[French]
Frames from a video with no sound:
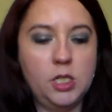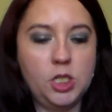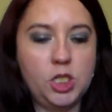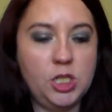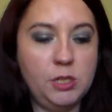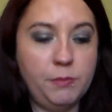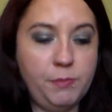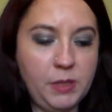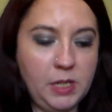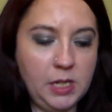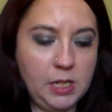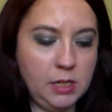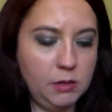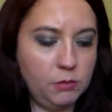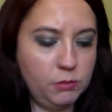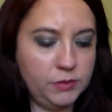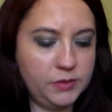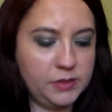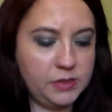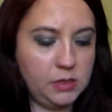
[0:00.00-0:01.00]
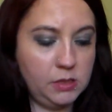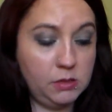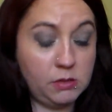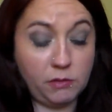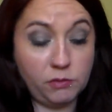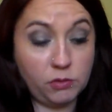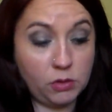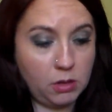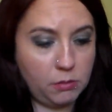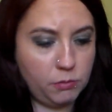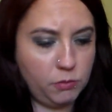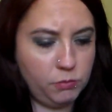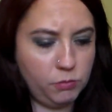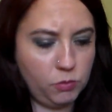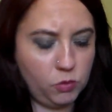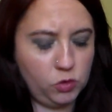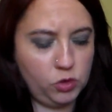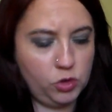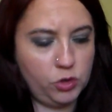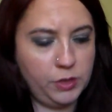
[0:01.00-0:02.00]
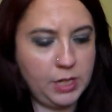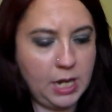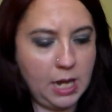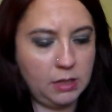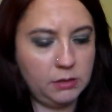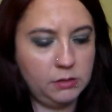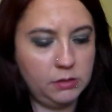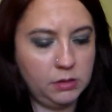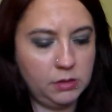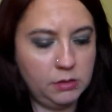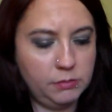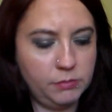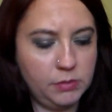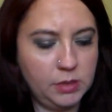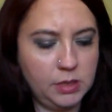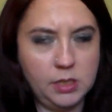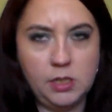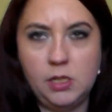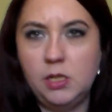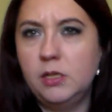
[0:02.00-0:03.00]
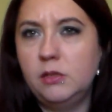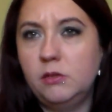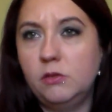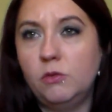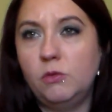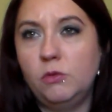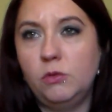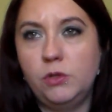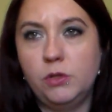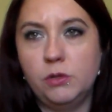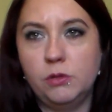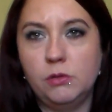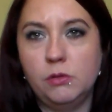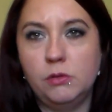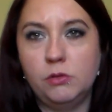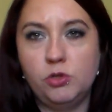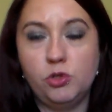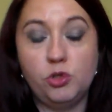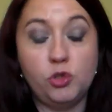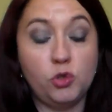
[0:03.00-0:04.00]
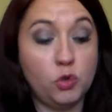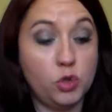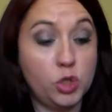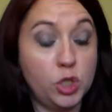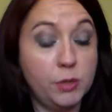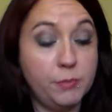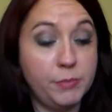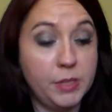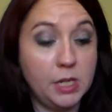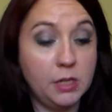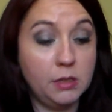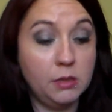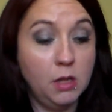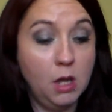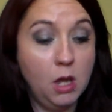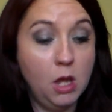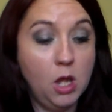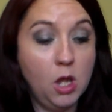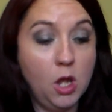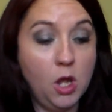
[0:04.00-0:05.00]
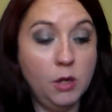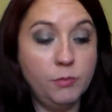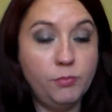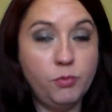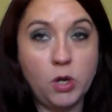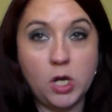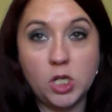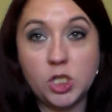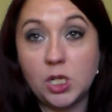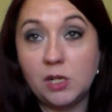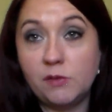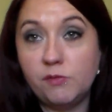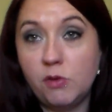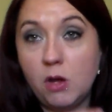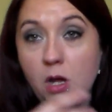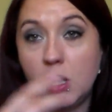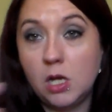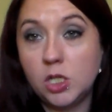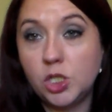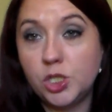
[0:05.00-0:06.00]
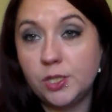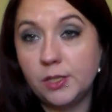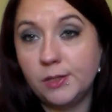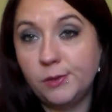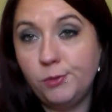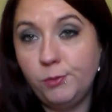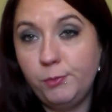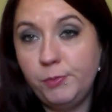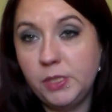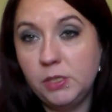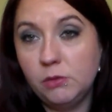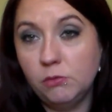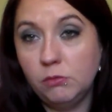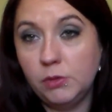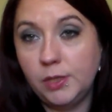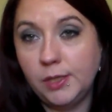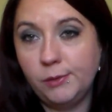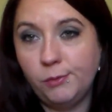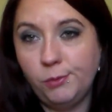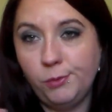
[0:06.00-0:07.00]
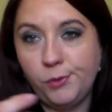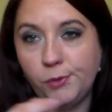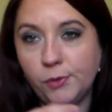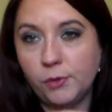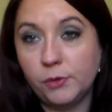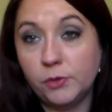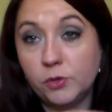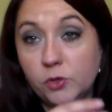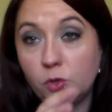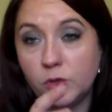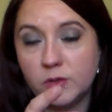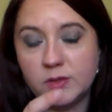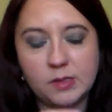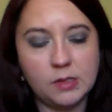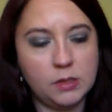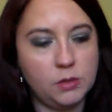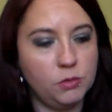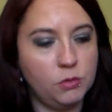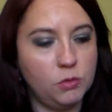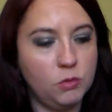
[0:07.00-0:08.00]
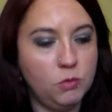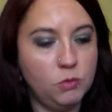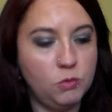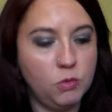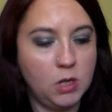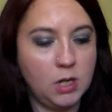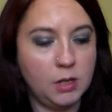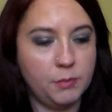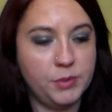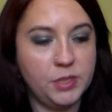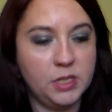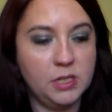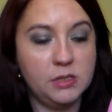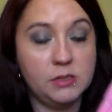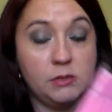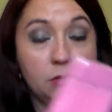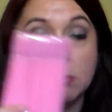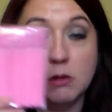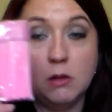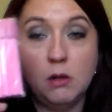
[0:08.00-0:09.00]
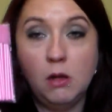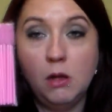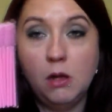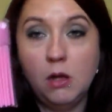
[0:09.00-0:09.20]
J'ai pris aussi, ça faisait un moment que je regardais, mais il est temps que je change les miennes. Pour à chaque fois acheter un goupillon qui coûte euh, genre 5 euros ou quoi la pièce.